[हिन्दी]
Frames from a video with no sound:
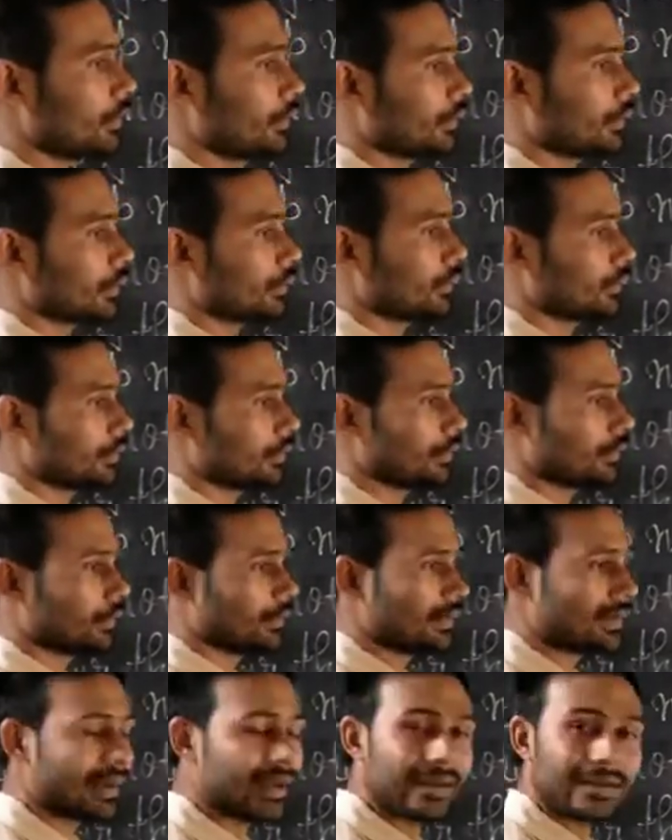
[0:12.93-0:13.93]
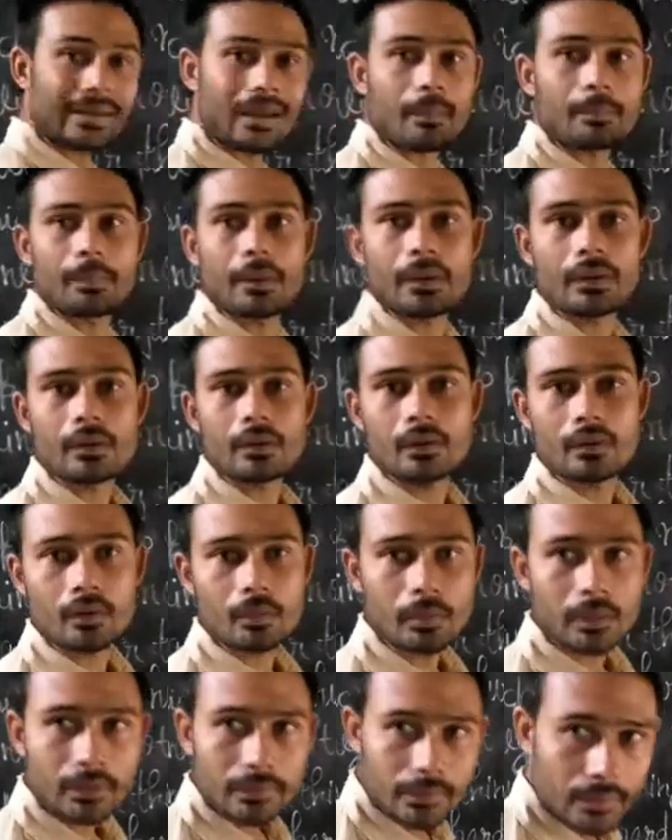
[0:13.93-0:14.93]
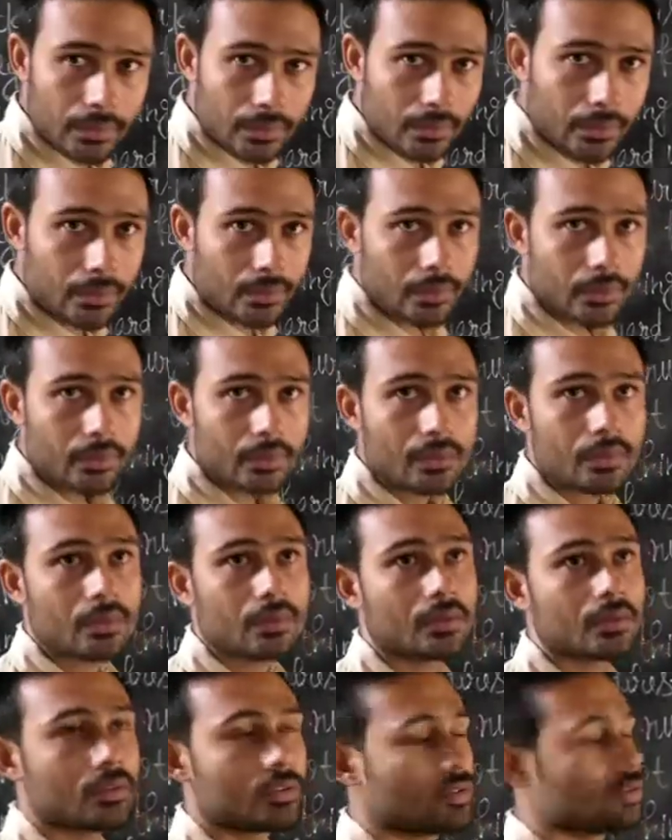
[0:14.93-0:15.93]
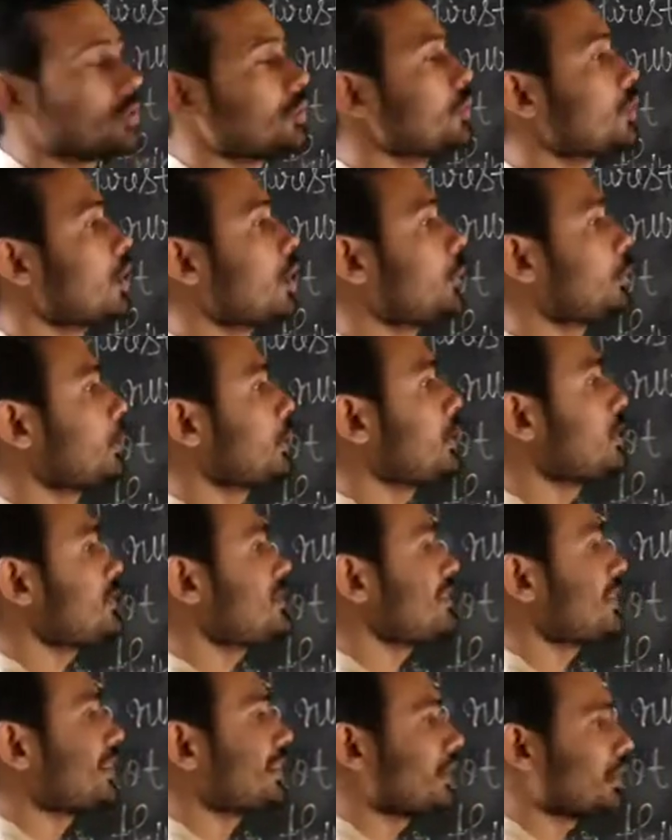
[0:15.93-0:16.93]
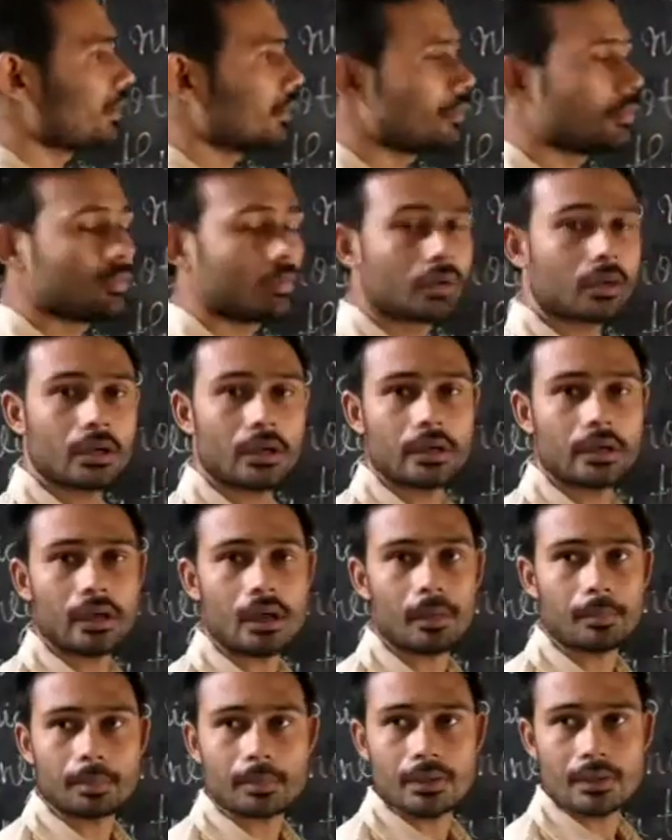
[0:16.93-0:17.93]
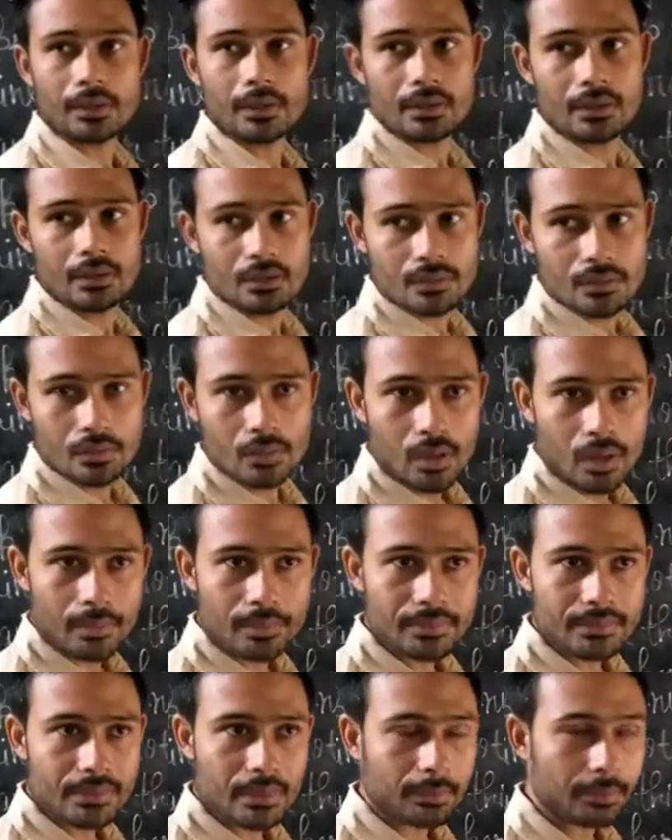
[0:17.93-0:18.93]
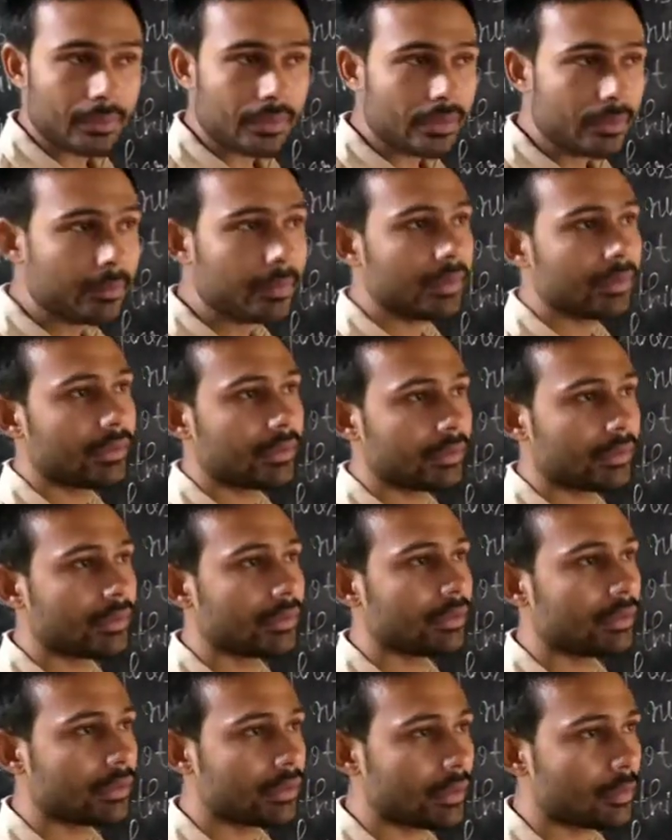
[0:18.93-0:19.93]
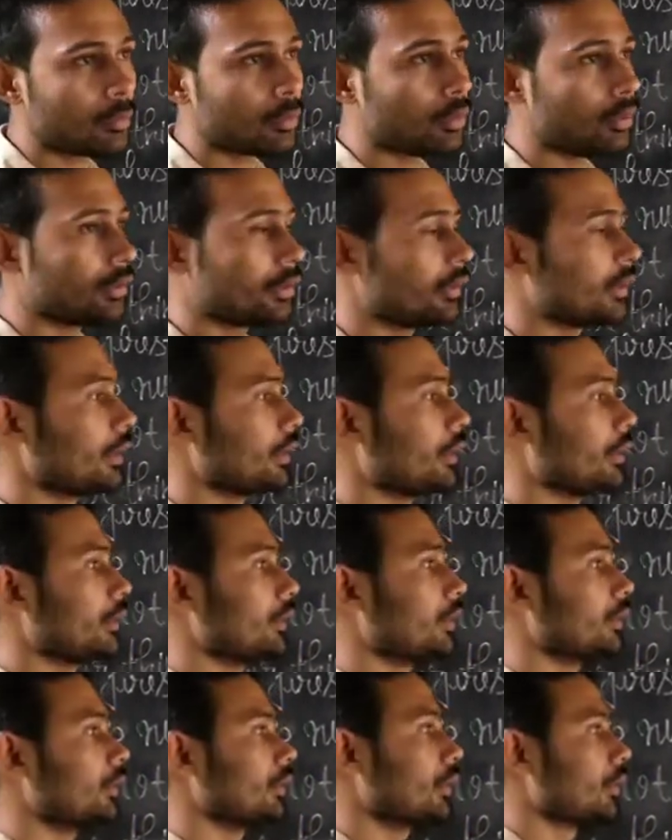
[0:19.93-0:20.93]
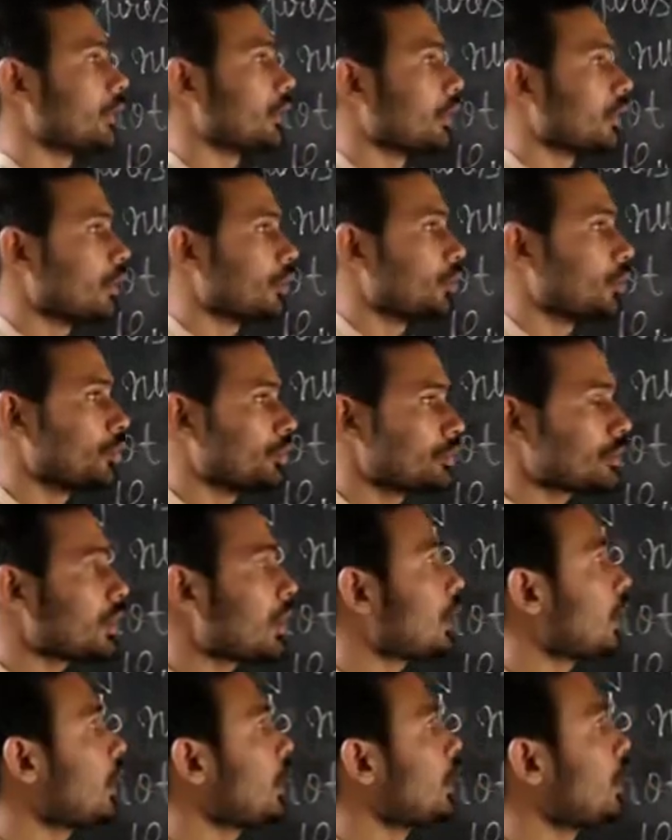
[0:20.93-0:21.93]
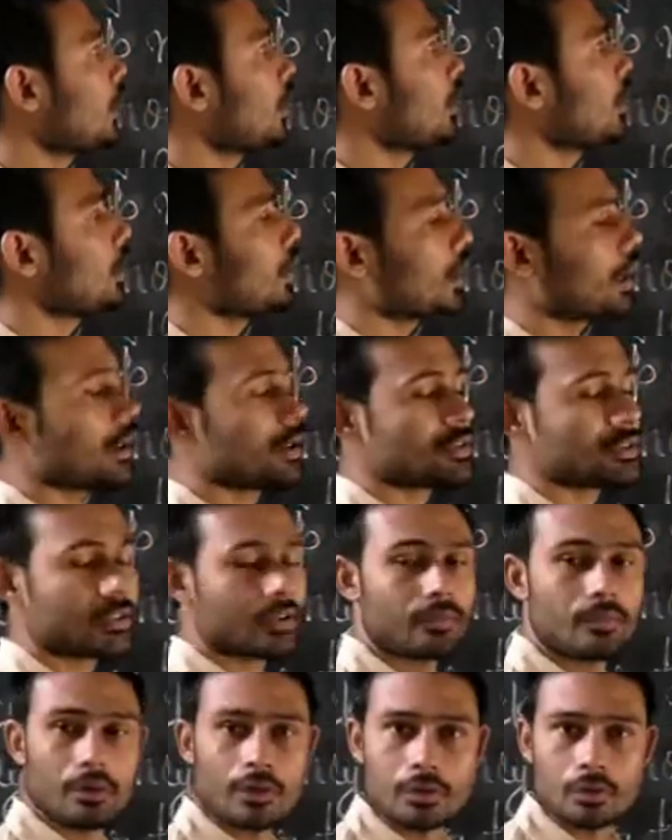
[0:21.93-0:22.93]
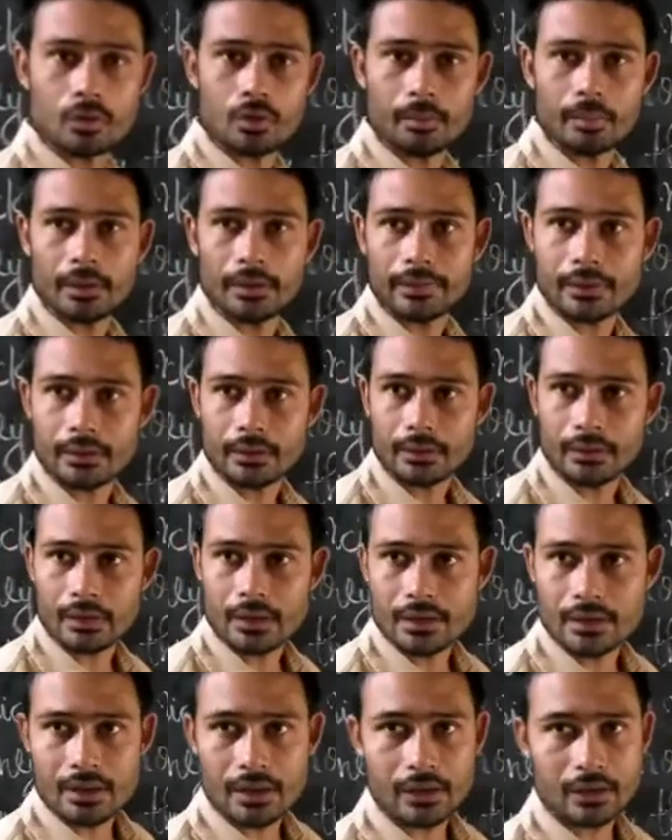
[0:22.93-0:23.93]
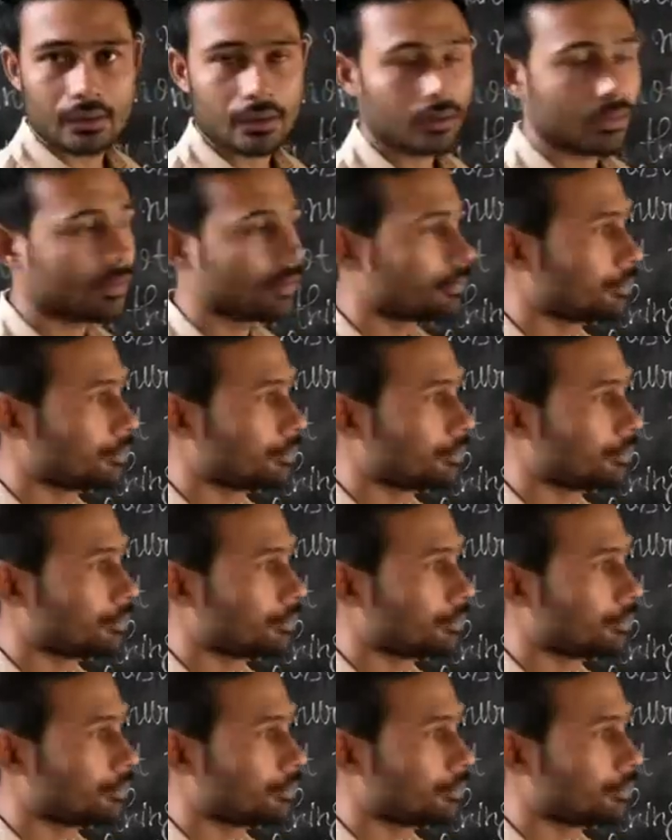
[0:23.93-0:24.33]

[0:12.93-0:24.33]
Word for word: एक नए टॉपिक की ओर बढ़ते हैं जो आपकी सेकेंड बुक है आपकी जिसको आप सप्लीमेंट्री रीडर बोलते हैं उसका आज के वीडियो में अध्ययन किया जाएगा